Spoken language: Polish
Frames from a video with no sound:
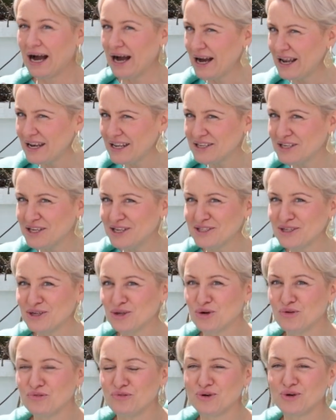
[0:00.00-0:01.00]
Ale nie
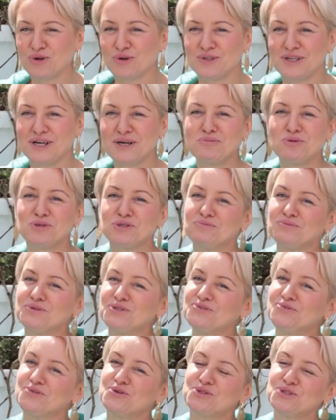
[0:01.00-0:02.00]
tylko w ogrodach możemy
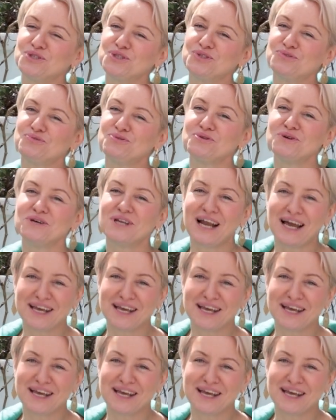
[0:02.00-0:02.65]
stworzyć swój